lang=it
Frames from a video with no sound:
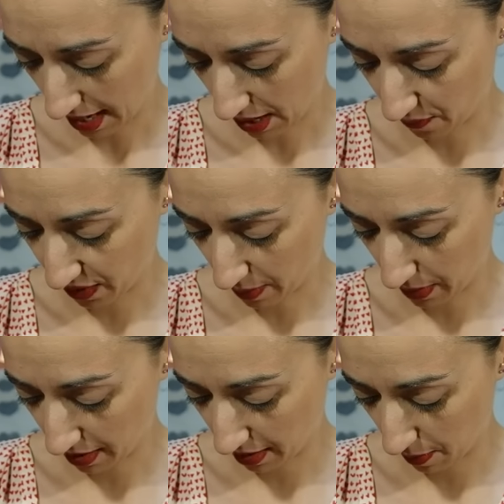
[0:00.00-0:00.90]
è
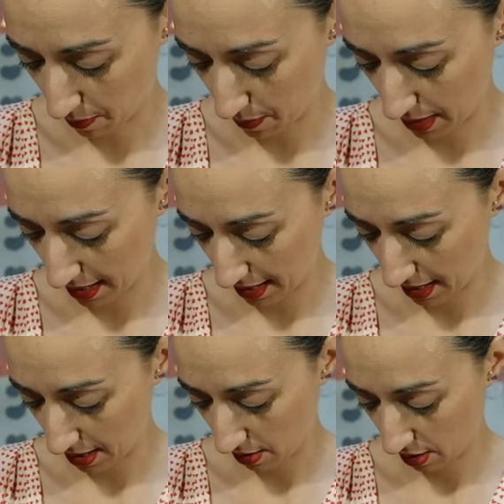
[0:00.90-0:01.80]
veramente
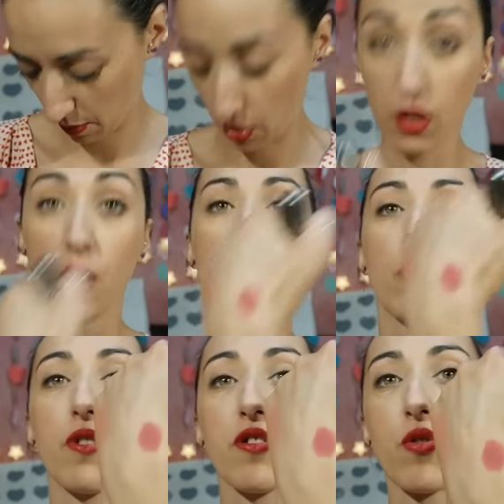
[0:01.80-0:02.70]
bellissimo
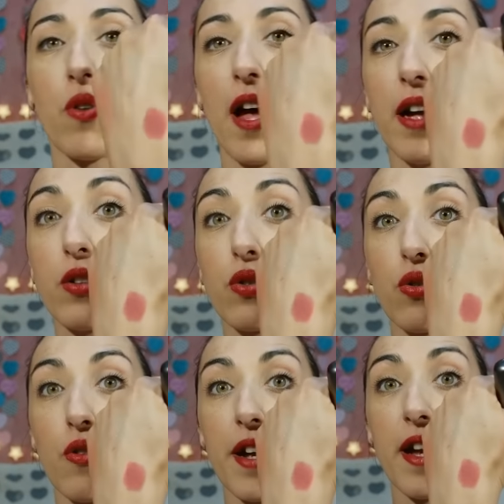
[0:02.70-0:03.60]
questo è il
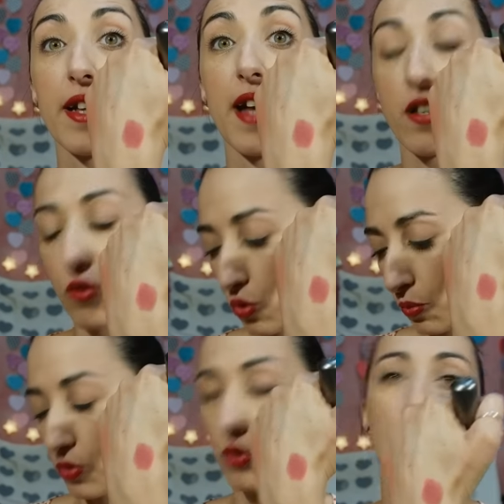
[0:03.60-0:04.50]
colore ed è
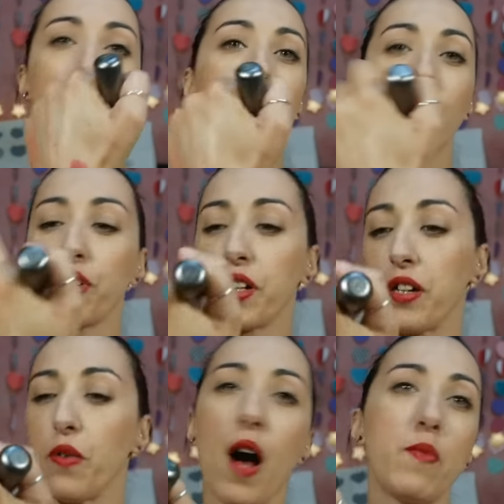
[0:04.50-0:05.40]
su, sono quei colori che
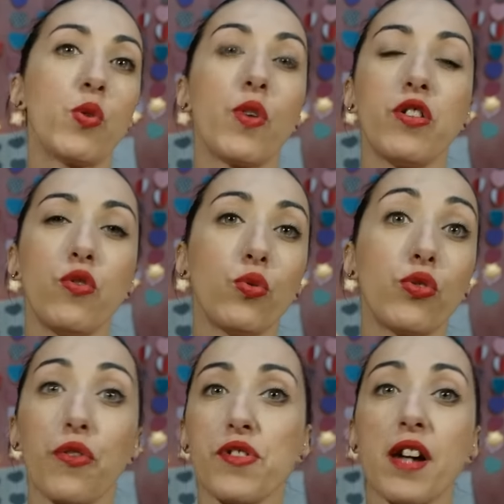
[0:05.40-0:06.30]
io amo quei
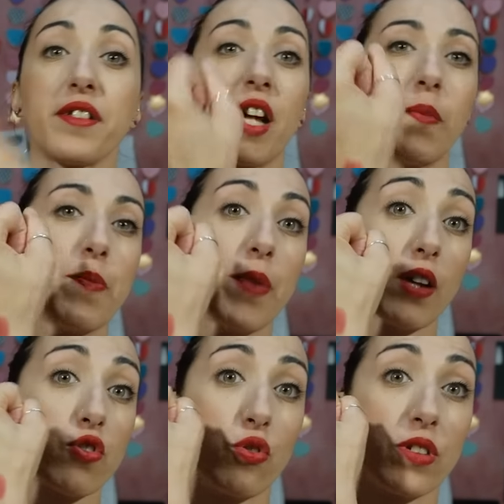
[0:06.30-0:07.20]
nude rosati che a me
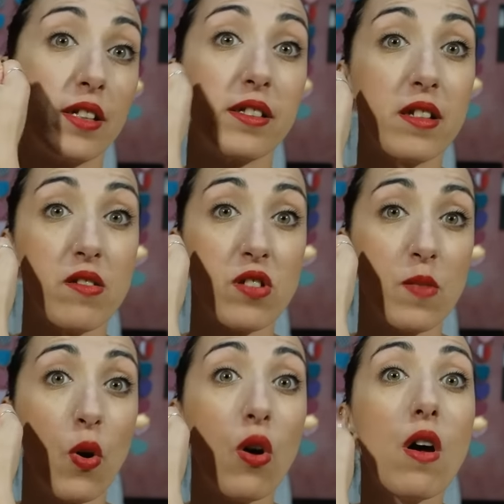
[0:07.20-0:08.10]
piacciono
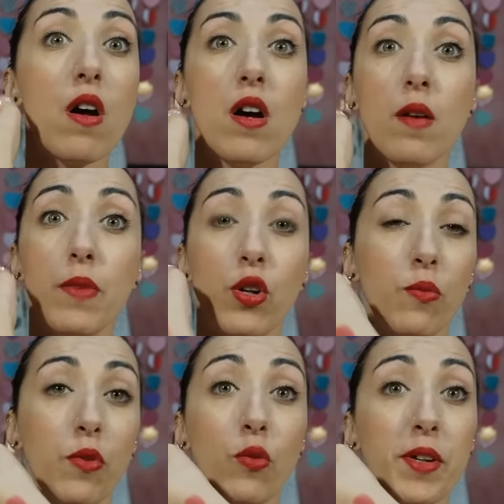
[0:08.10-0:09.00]
tantissimo me
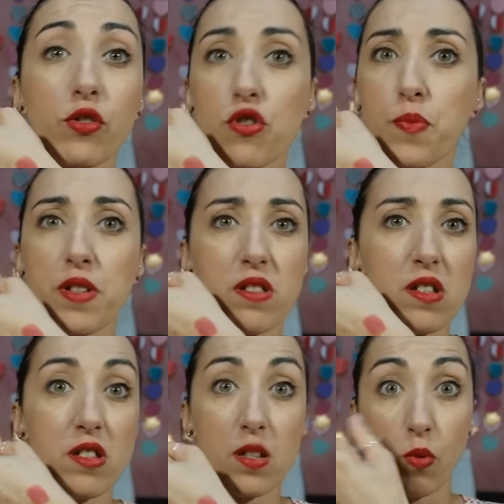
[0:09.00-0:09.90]
lo, lo metto
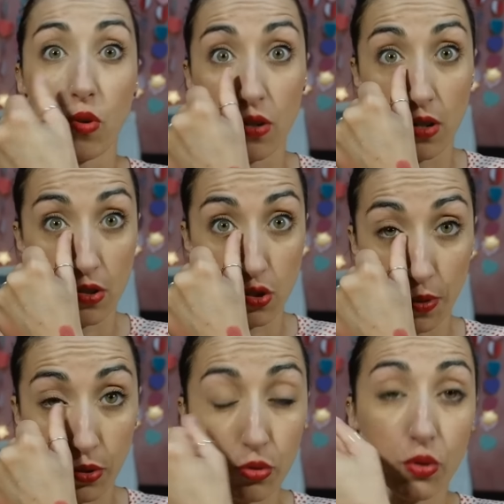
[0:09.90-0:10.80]
spessissimo eh,
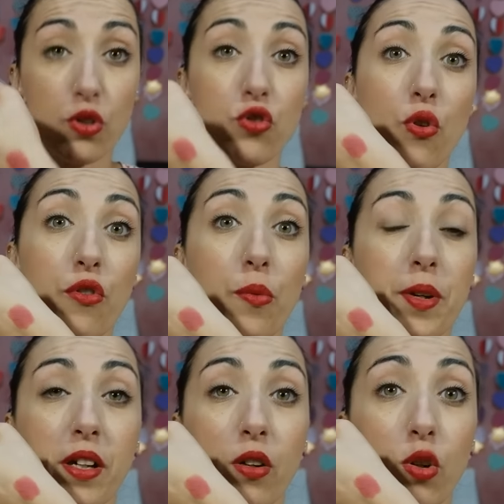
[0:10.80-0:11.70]
soprattutto di giorno
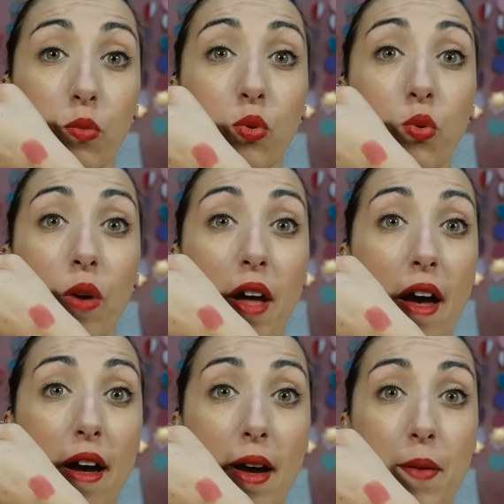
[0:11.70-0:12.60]
perché comunque
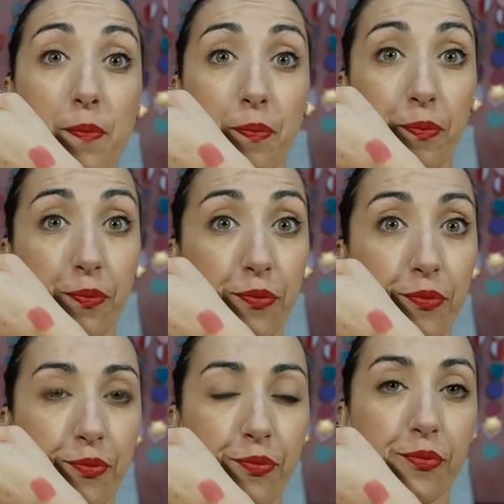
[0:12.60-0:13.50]
è
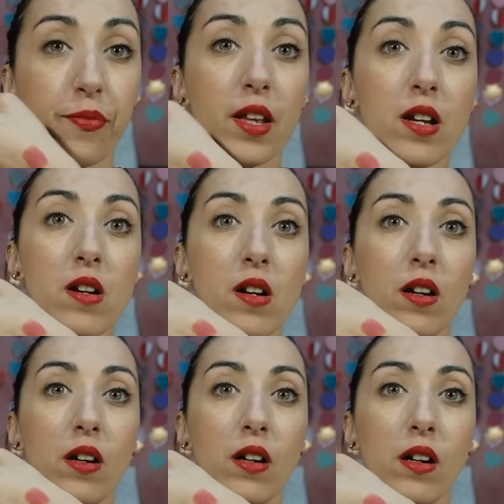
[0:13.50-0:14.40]
mh, mm,
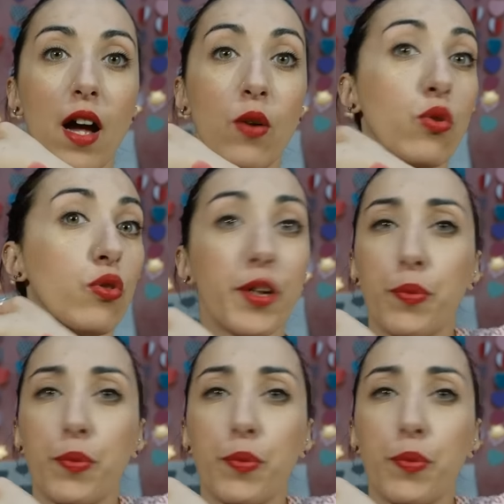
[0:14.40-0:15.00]
è un colore